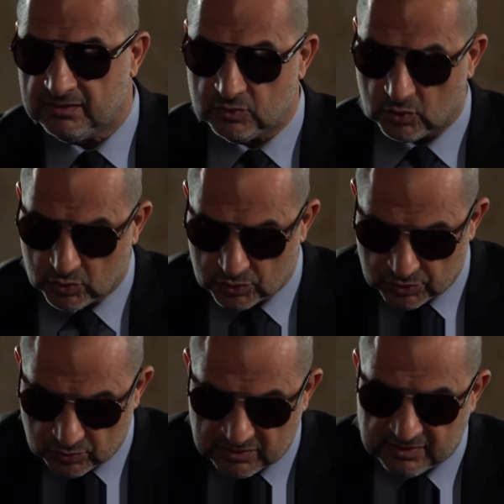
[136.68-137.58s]

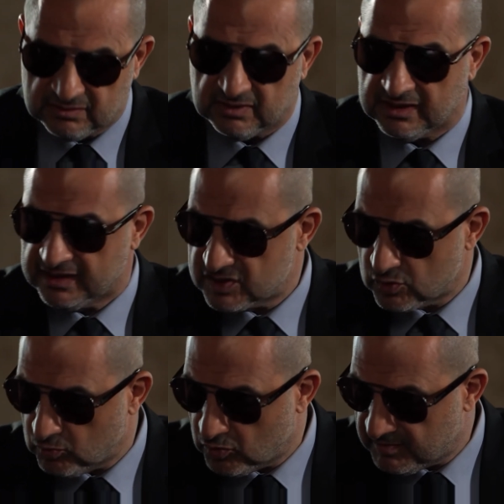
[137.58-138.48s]
تخشوا تنجزوا
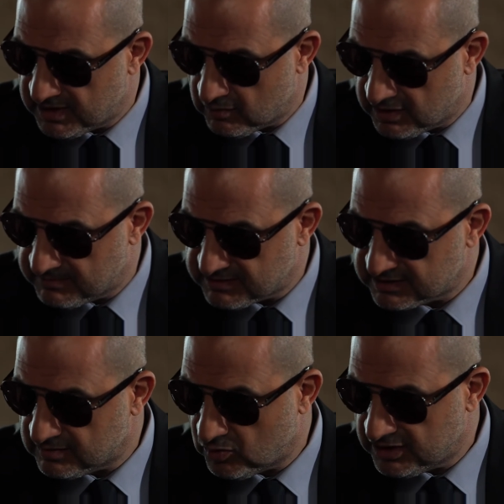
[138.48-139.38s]
المهمة الأولانية
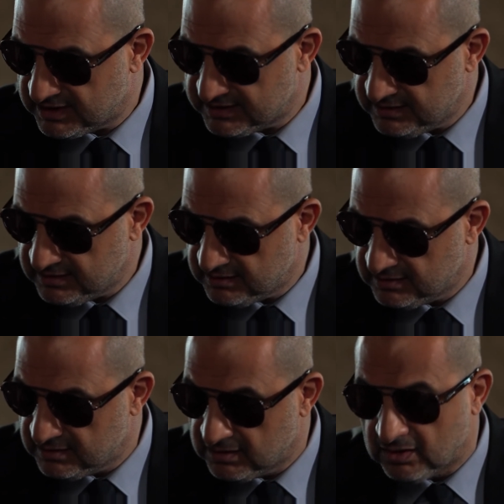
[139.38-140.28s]
بتاعت المعاينة دي
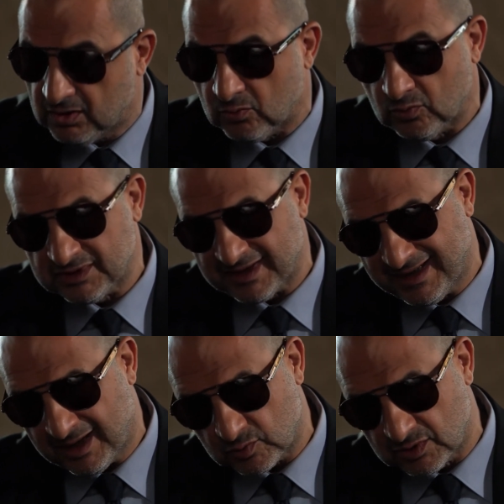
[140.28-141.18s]

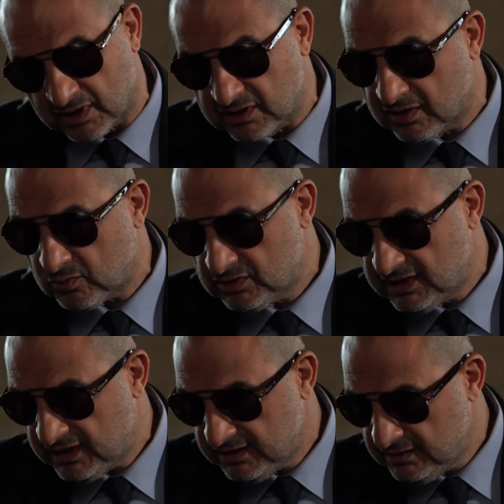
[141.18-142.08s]
وترجعوا تغيروا
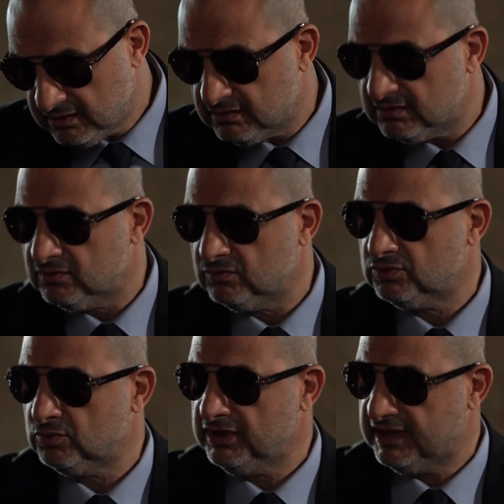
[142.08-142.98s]
تاني
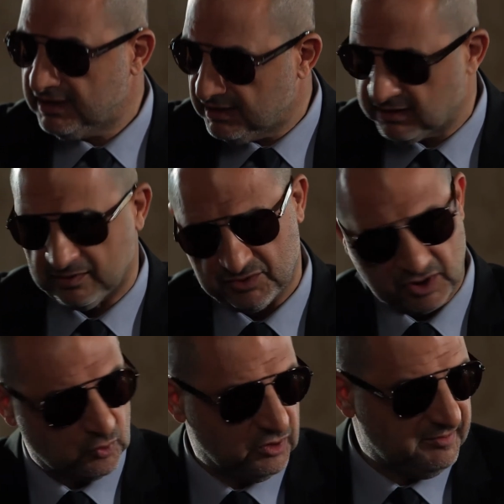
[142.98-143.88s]
وتقولي هنا مش
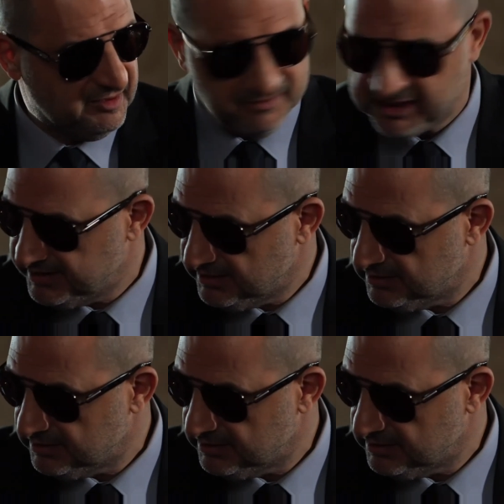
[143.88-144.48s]
هتقولي بالميري